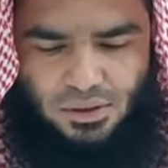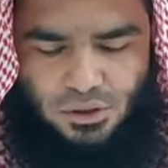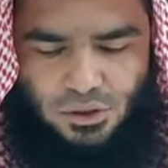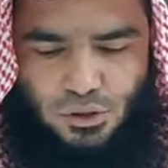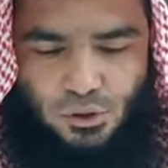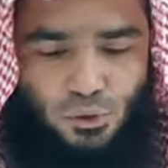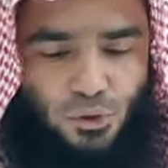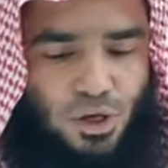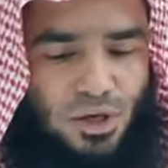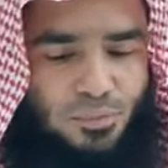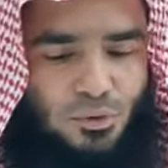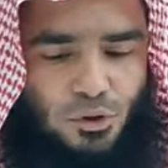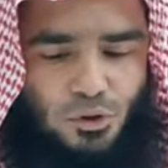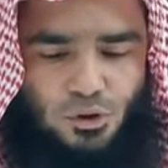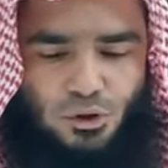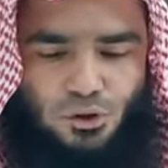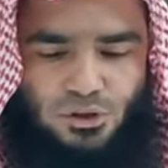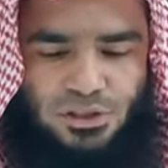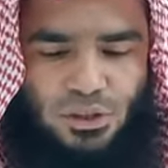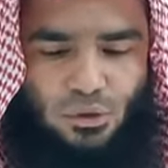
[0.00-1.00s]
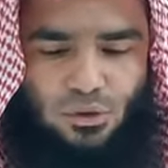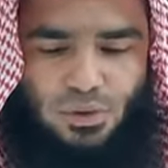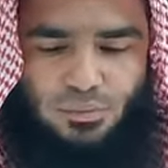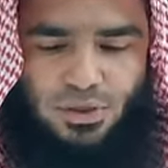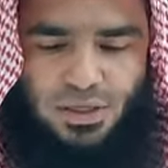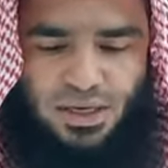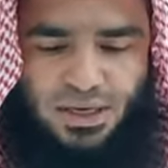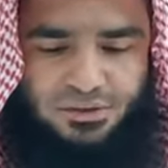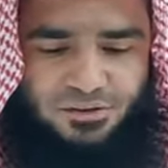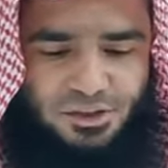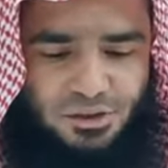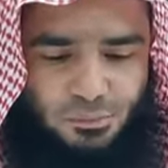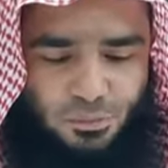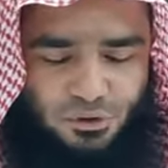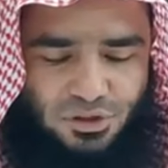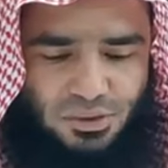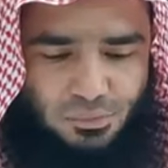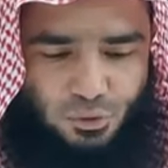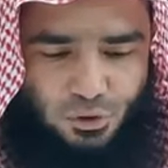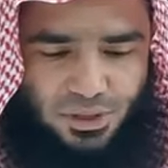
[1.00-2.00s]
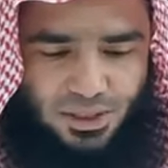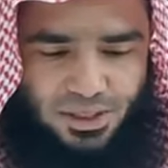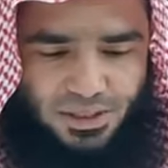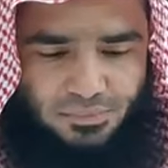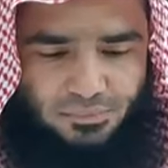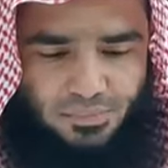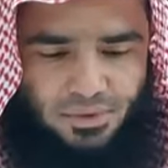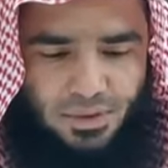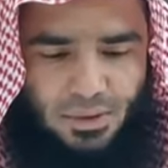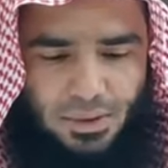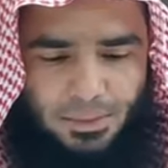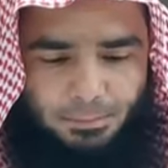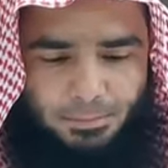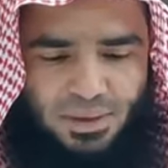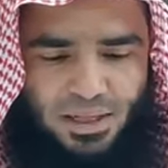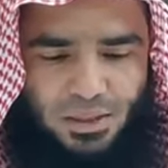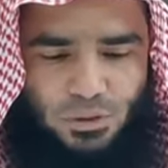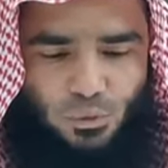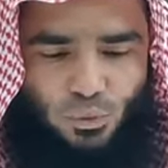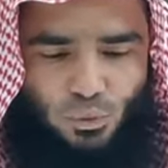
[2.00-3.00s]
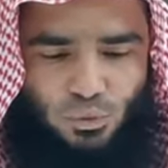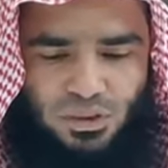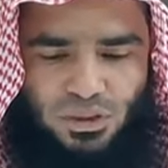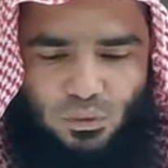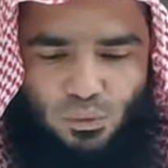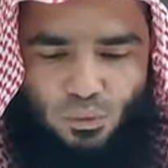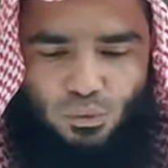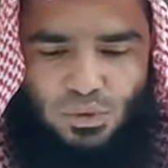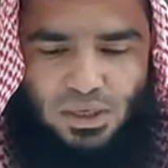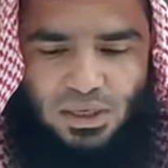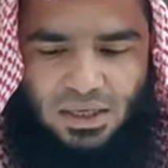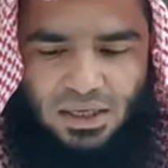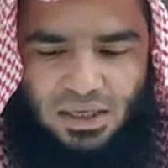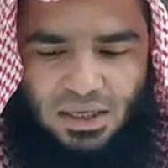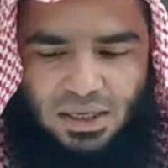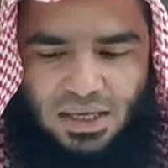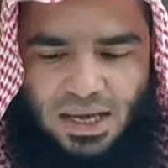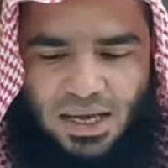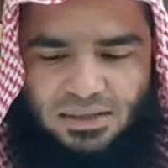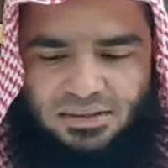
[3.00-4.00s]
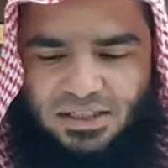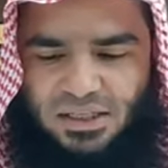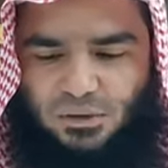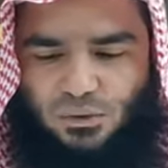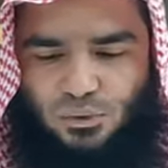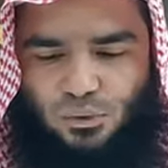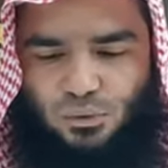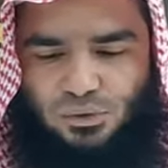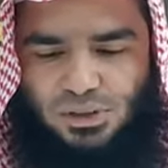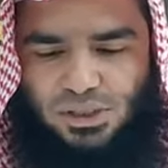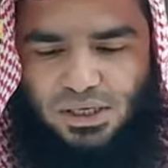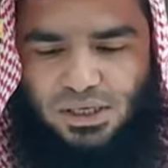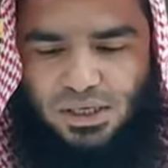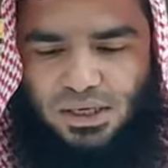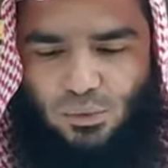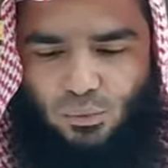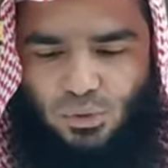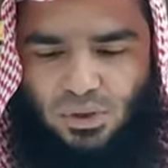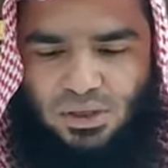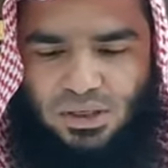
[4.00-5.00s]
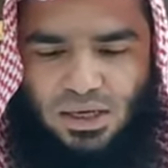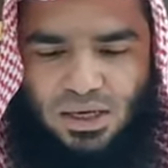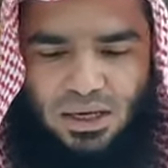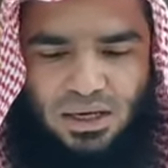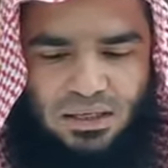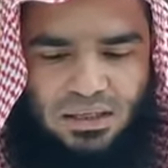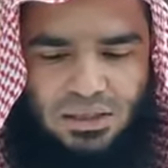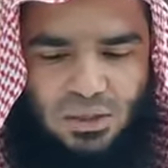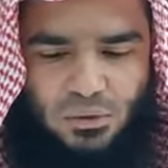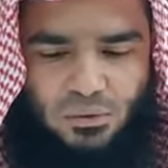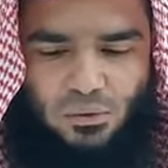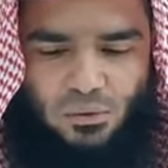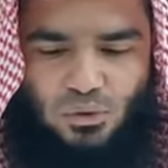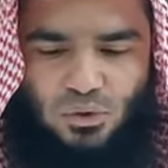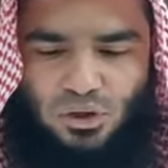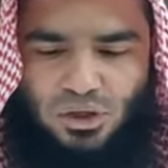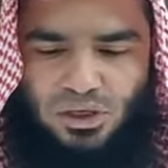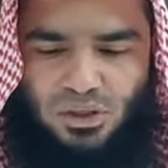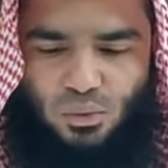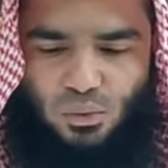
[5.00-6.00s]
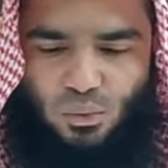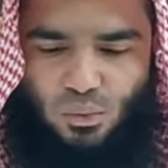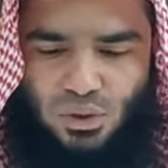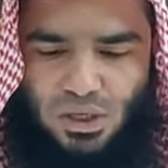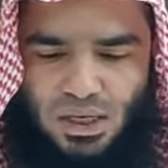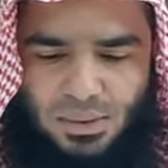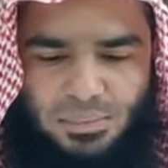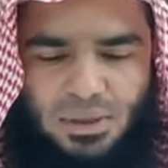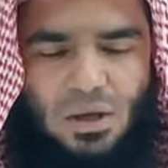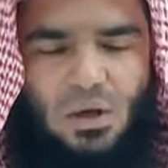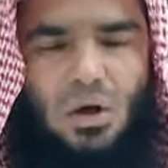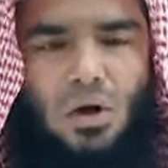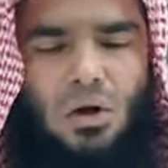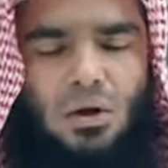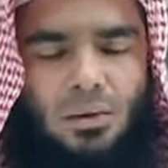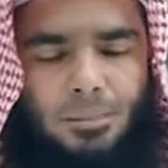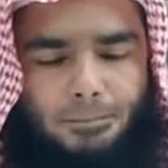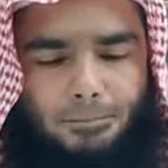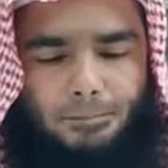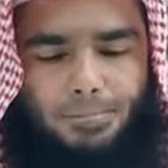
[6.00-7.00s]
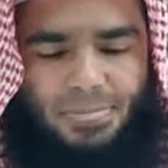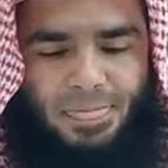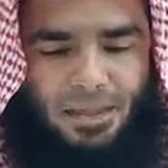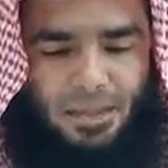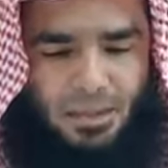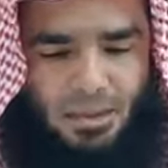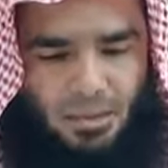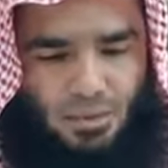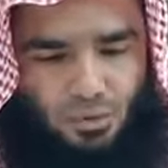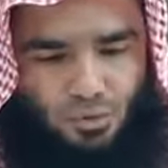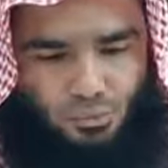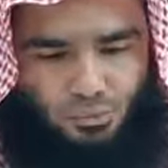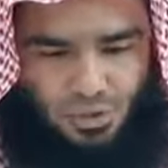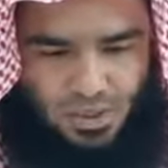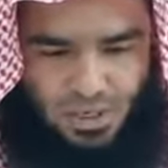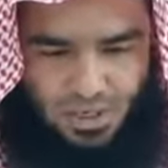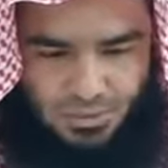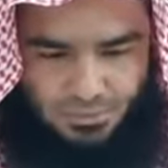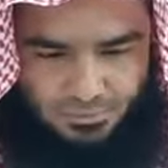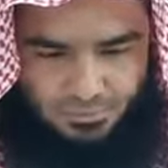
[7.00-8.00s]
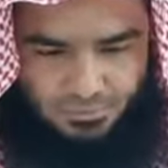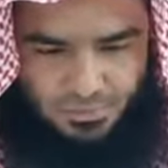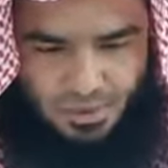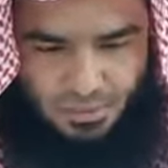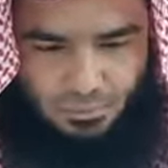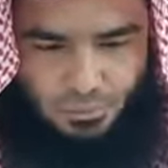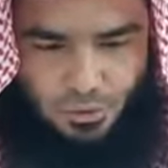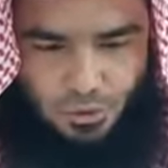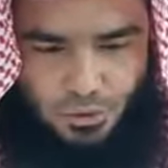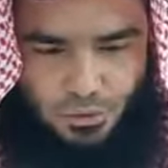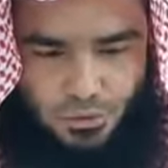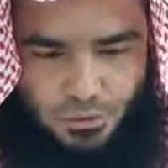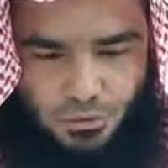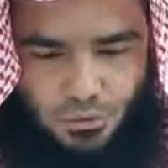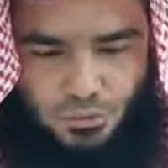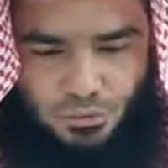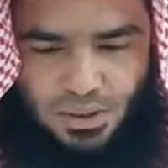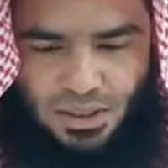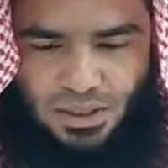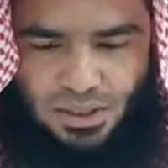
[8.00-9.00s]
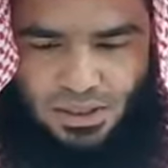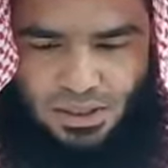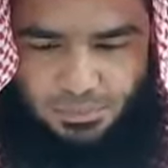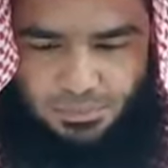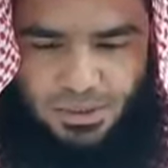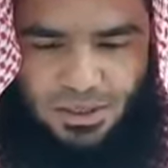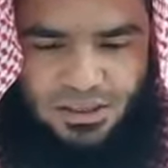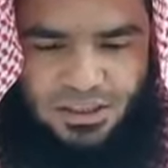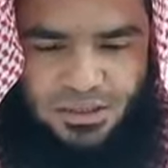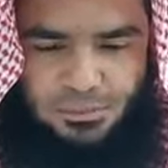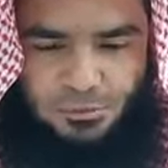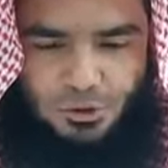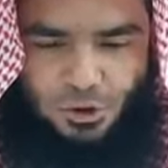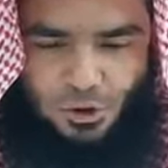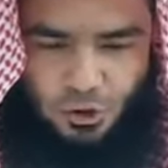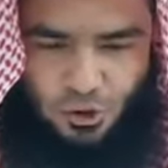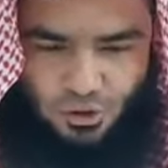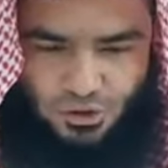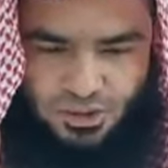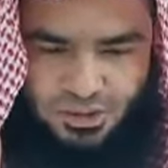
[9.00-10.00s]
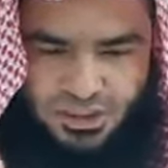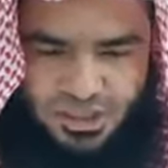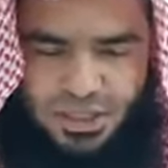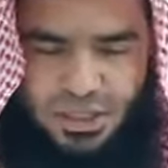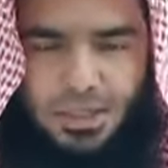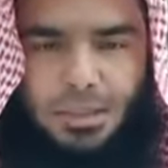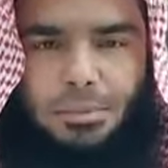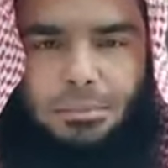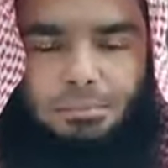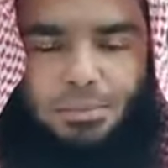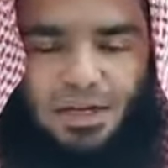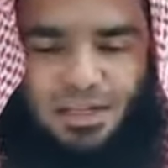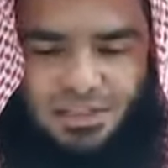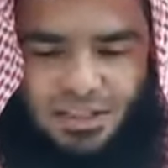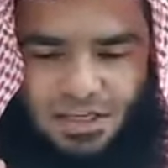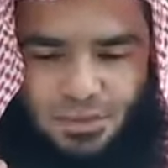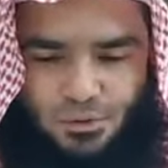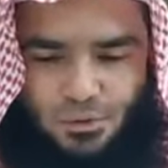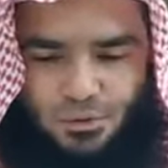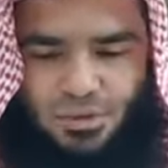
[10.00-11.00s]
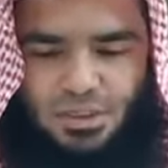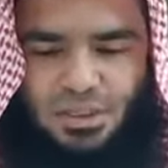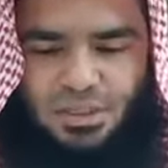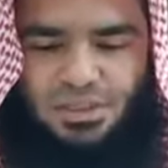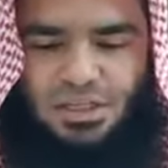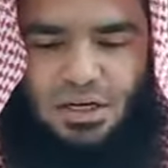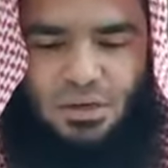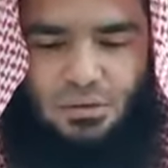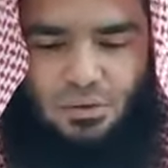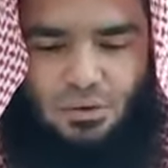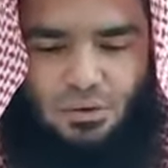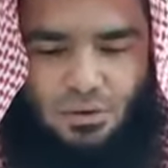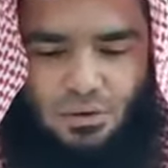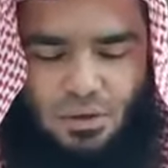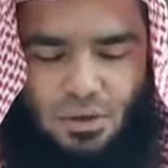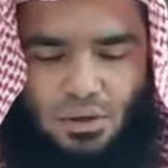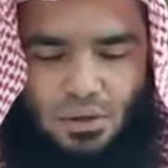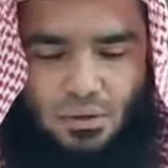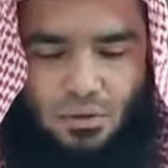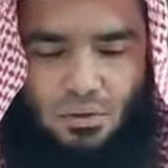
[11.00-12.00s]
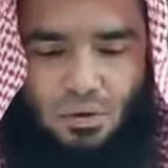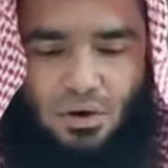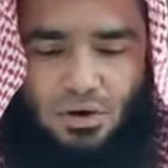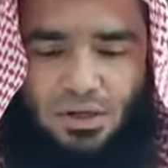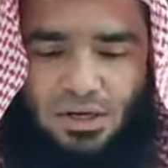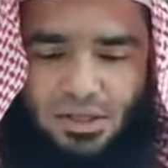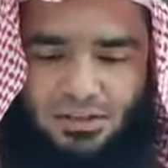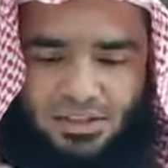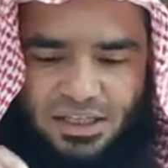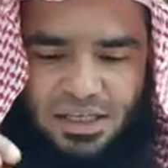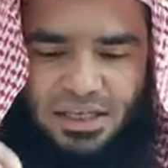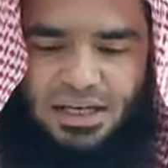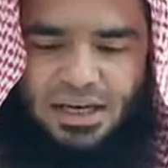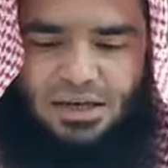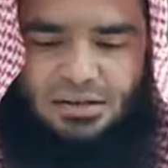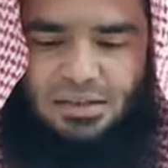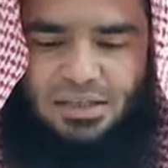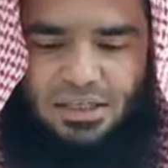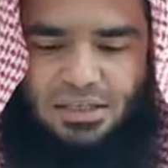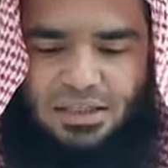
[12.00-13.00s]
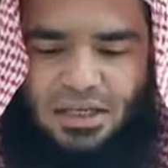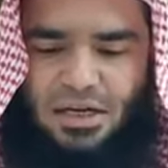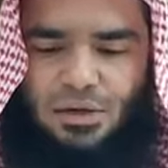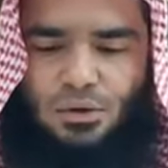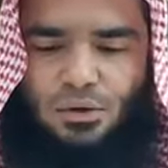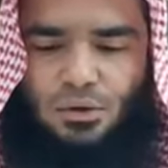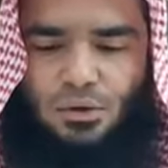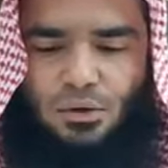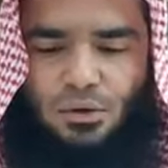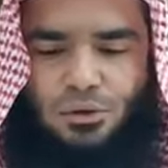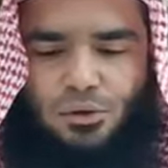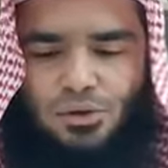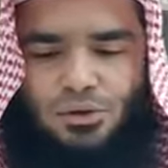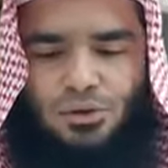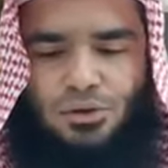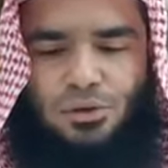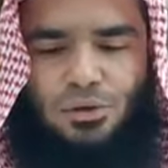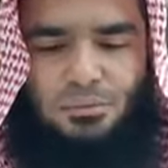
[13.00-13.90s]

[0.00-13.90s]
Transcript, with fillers: ষোলো এবং সতেরো নম্বর আয়াতের মধ্যে বলেন বালতু সিরুন আল হায়াত দুনিয়া ওয়াল আখিরত খৈরু আবাক তোমরা বরং তোমরা এই পার্থিব জগৎকে প্রাধান্য দিয়ে থাকো অগ্রাধিকার দিয়ে থাকো অথচ